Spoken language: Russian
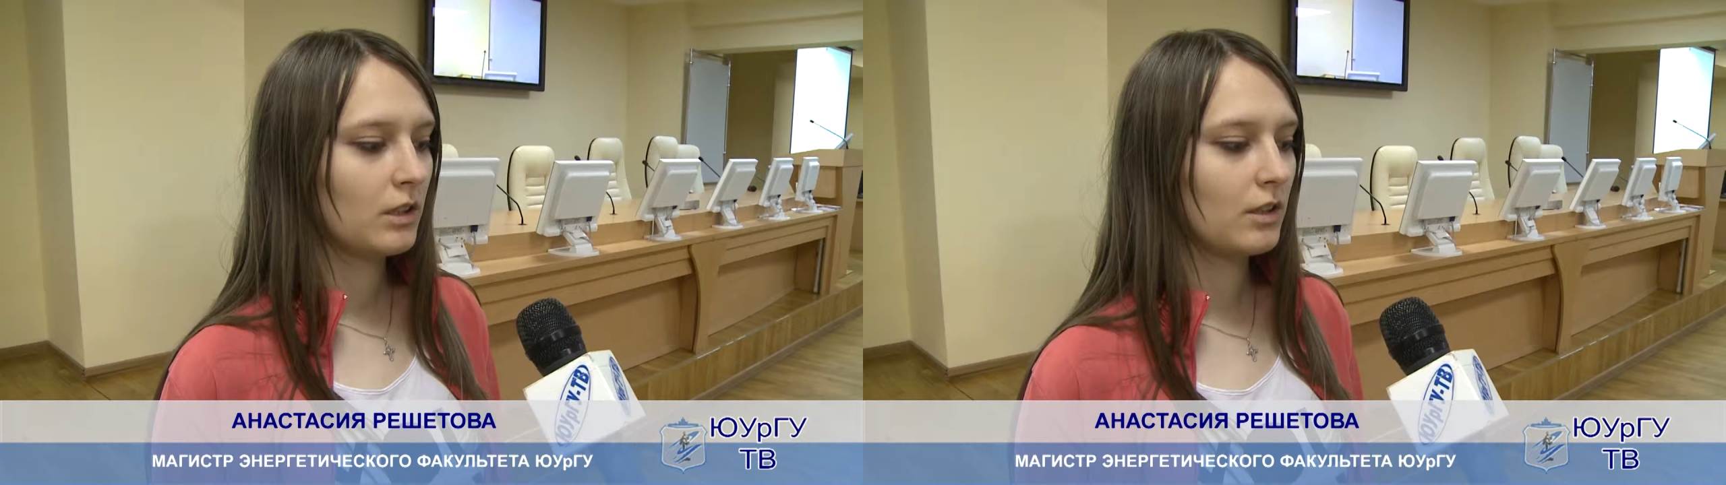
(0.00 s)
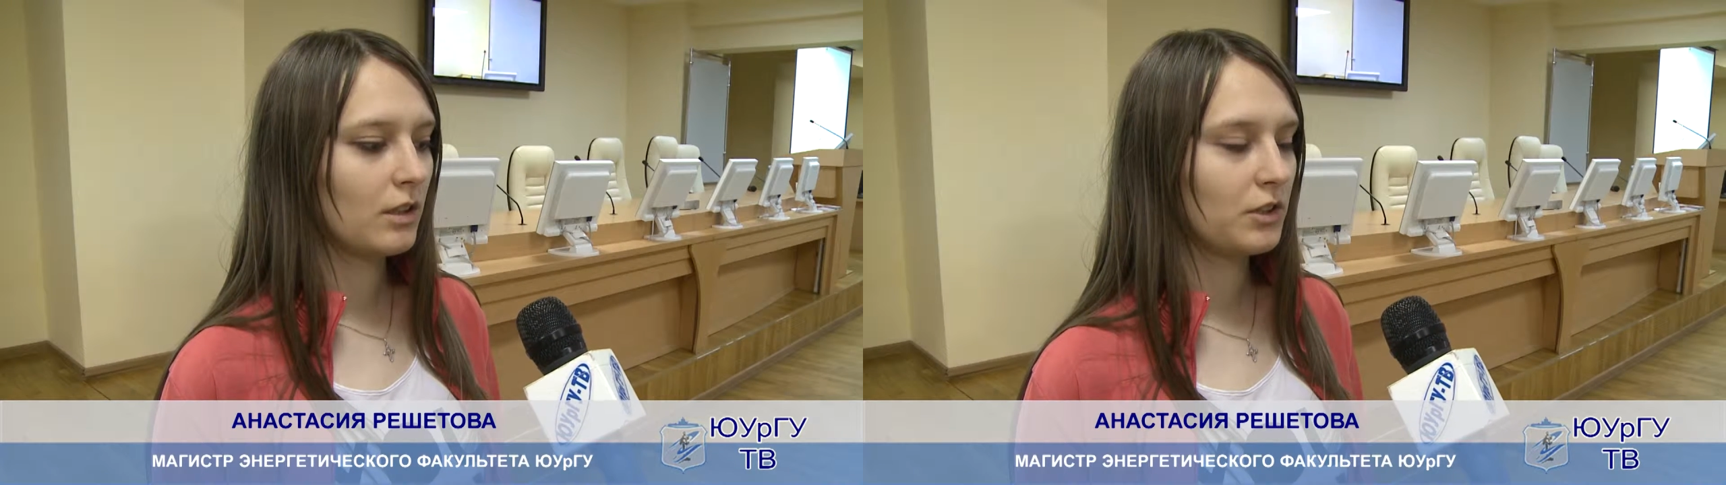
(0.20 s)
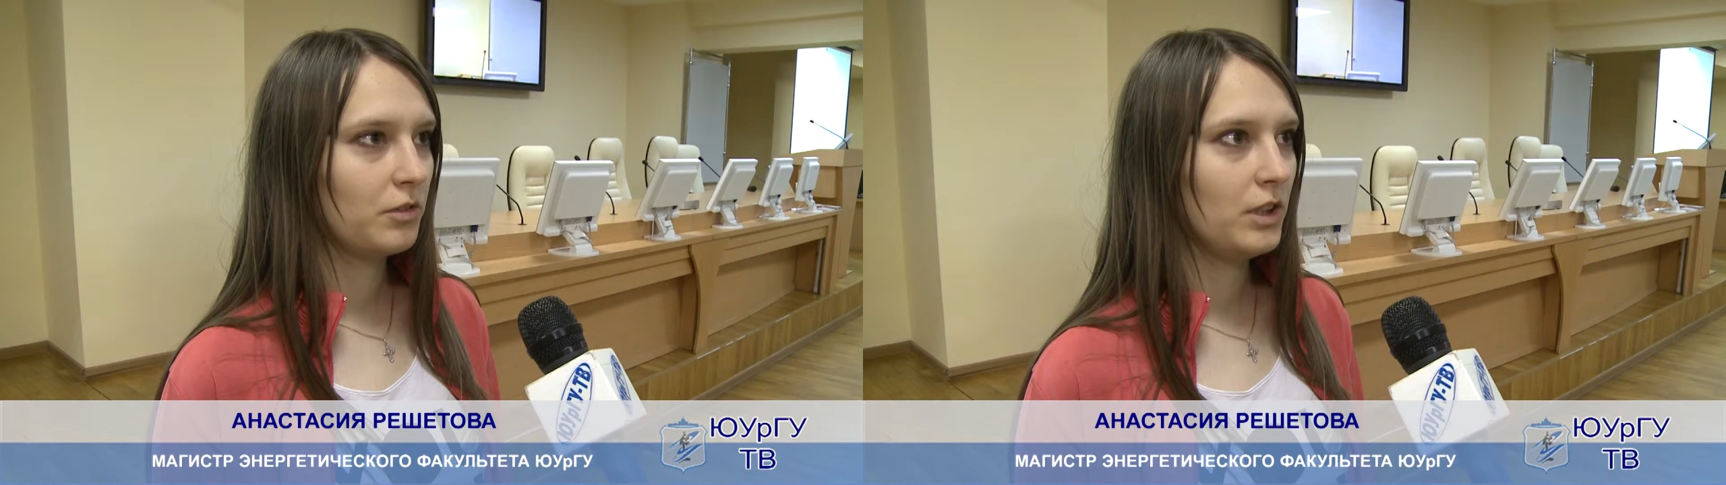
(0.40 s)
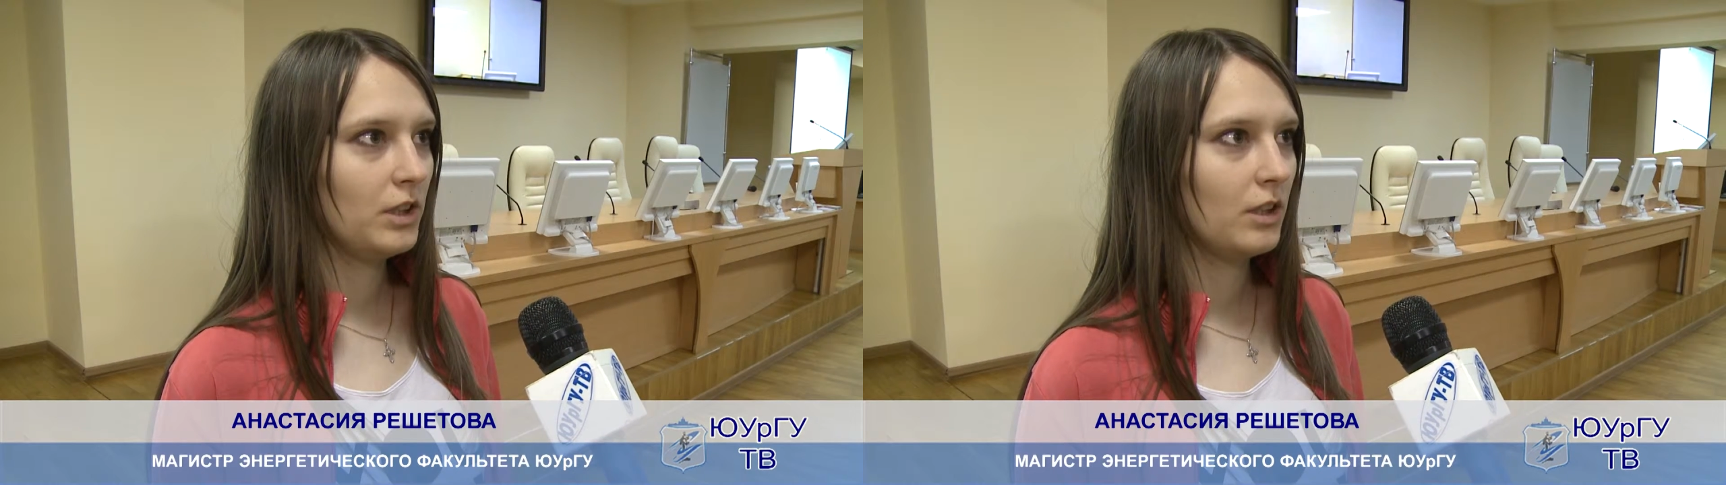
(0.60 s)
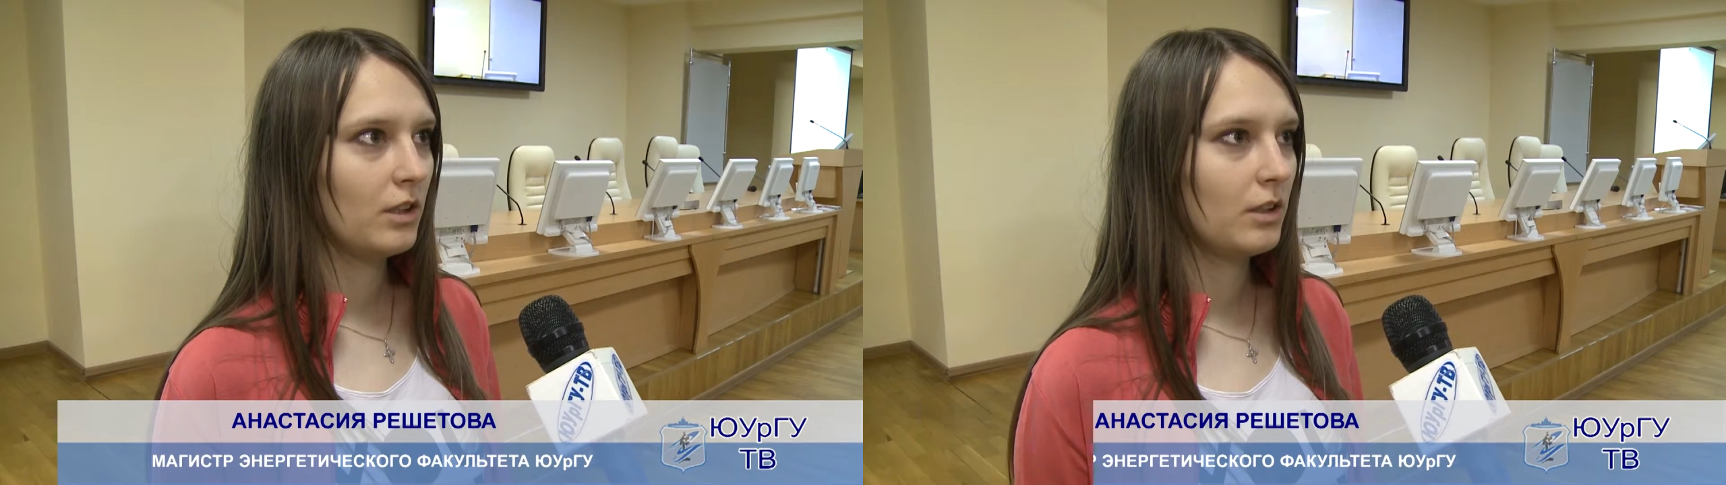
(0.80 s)

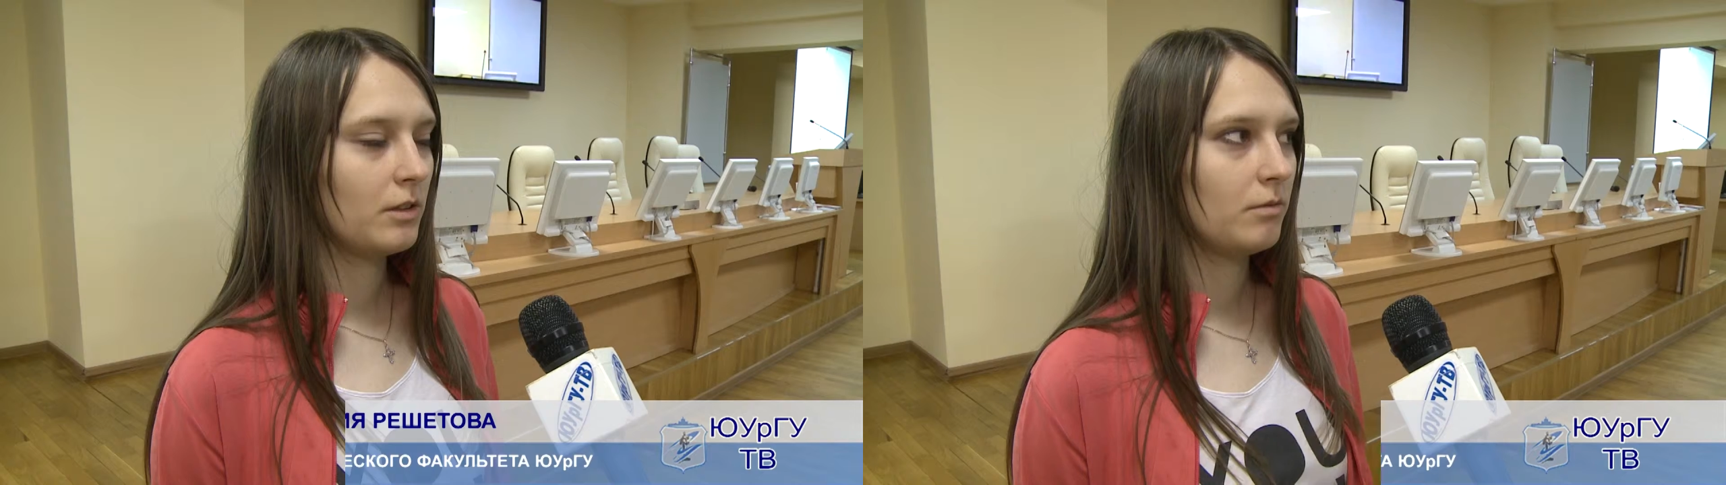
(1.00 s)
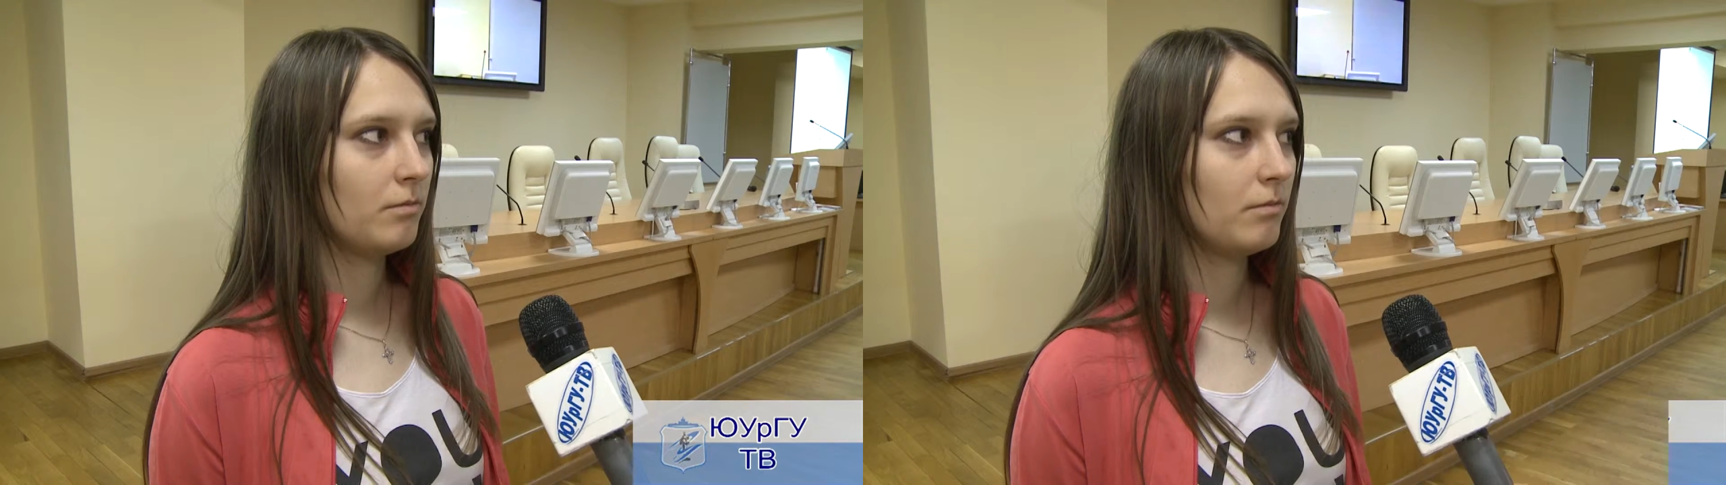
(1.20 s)
развитие